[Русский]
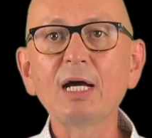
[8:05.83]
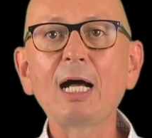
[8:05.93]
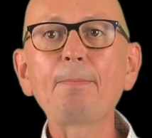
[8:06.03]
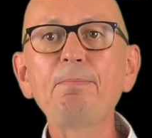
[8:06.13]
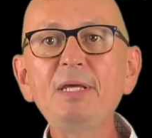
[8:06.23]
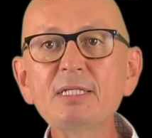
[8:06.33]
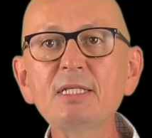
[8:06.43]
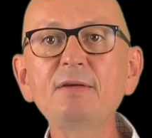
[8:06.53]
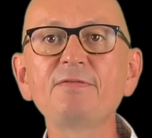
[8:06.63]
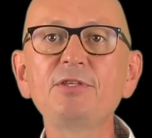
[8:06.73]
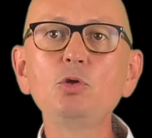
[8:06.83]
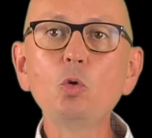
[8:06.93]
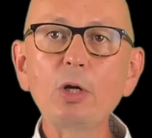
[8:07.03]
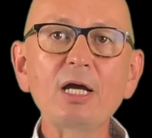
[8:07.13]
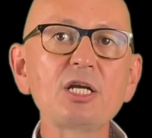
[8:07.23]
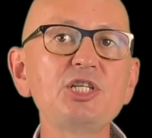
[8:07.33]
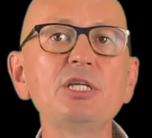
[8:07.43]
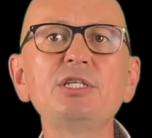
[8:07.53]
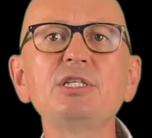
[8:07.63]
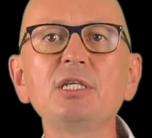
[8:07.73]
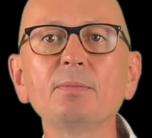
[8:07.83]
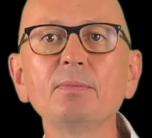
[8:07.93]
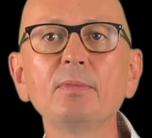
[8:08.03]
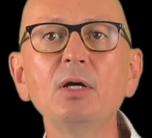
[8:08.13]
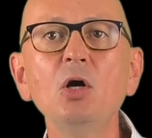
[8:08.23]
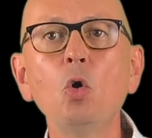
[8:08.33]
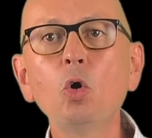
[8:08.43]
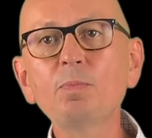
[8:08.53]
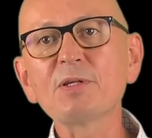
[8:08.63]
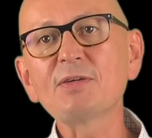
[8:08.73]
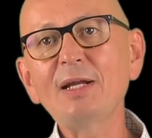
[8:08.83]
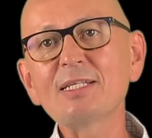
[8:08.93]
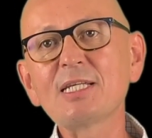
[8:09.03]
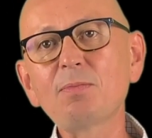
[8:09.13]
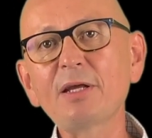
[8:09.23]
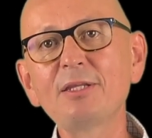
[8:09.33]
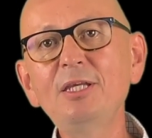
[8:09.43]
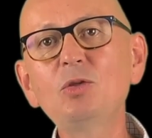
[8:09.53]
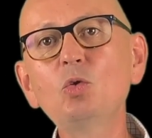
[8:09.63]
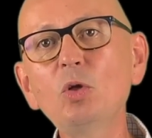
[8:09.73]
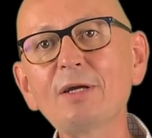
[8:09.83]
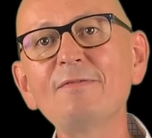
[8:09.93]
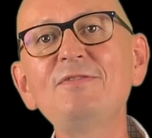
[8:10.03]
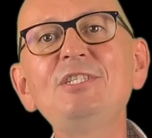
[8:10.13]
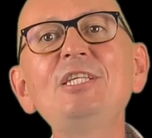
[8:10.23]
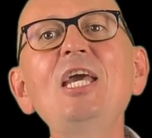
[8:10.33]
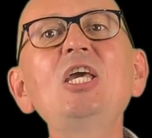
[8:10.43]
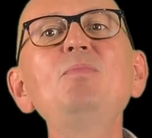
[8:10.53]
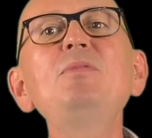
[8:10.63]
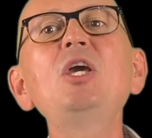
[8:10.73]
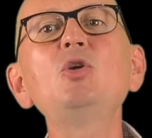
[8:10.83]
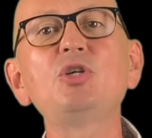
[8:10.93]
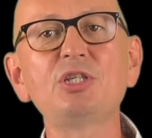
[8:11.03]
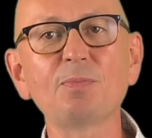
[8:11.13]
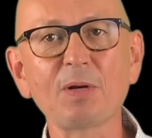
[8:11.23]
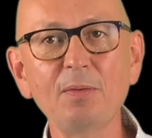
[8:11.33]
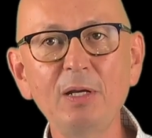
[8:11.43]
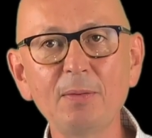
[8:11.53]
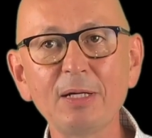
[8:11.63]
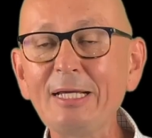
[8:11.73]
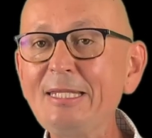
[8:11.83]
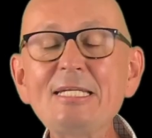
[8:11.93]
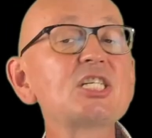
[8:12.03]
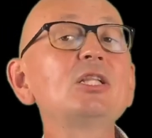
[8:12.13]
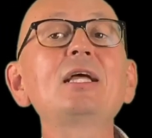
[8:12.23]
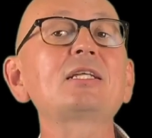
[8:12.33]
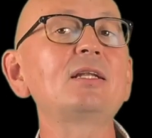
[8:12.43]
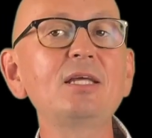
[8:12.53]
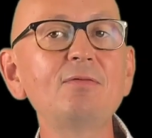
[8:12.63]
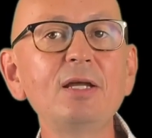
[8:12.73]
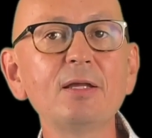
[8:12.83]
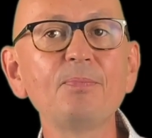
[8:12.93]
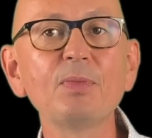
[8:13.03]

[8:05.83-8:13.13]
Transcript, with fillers: описанный в теории ограничений системы. Он позволяет собрать не только все имеющиеся проблемы, нежелательные явления